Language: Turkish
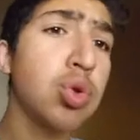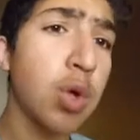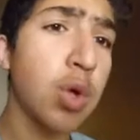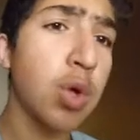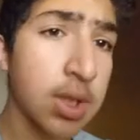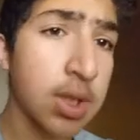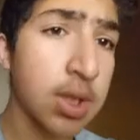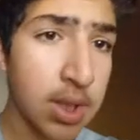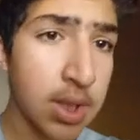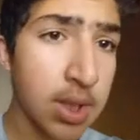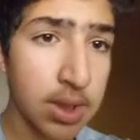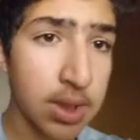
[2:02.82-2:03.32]

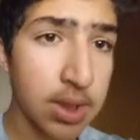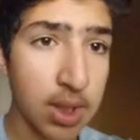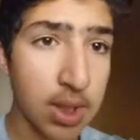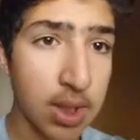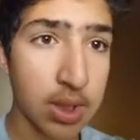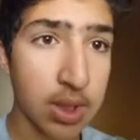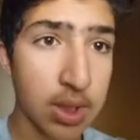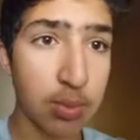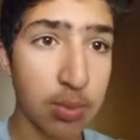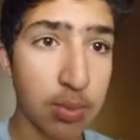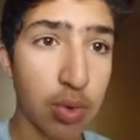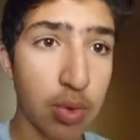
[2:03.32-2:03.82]
varsa
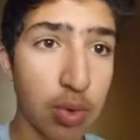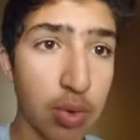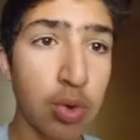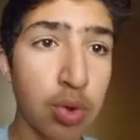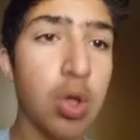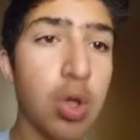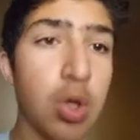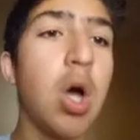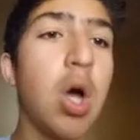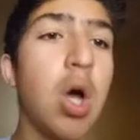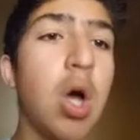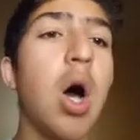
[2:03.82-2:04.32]
yardımcı olur.
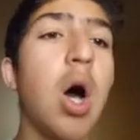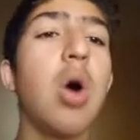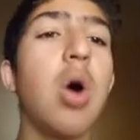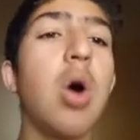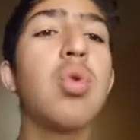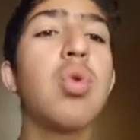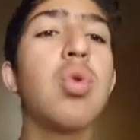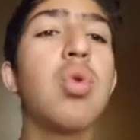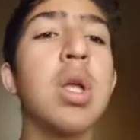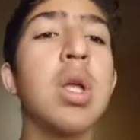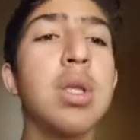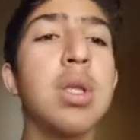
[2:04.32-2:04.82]

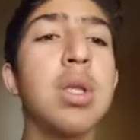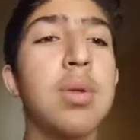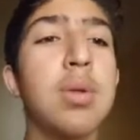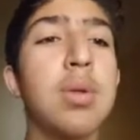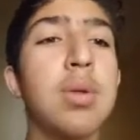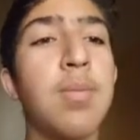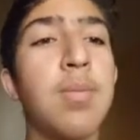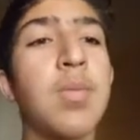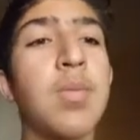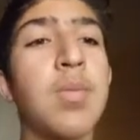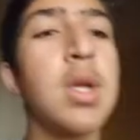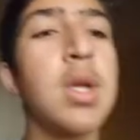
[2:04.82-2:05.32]
Avukat
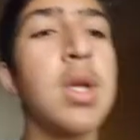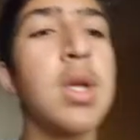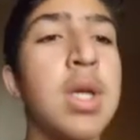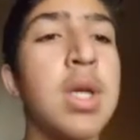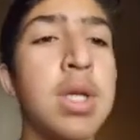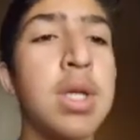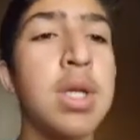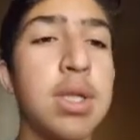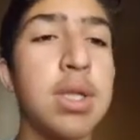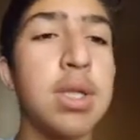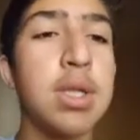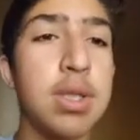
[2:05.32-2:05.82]

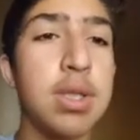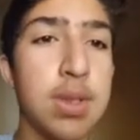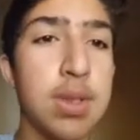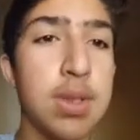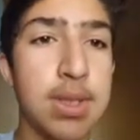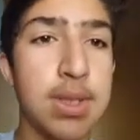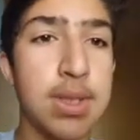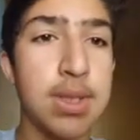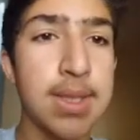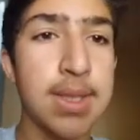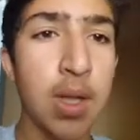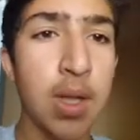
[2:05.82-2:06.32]
e,
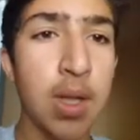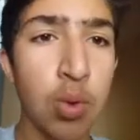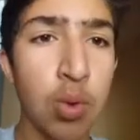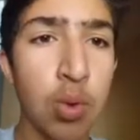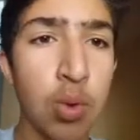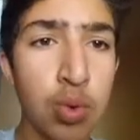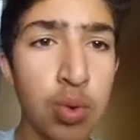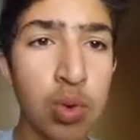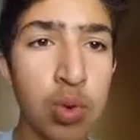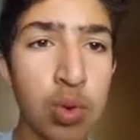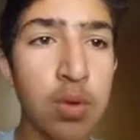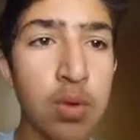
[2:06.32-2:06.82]
cezalı
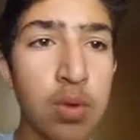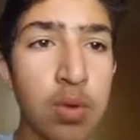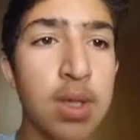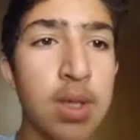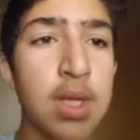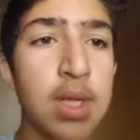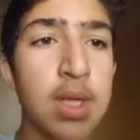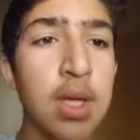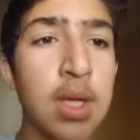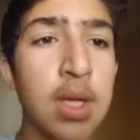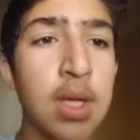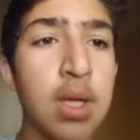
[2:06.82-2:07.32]
oyuncunuz
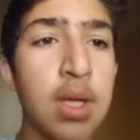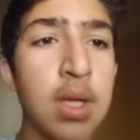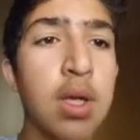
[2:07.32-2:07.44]
varsa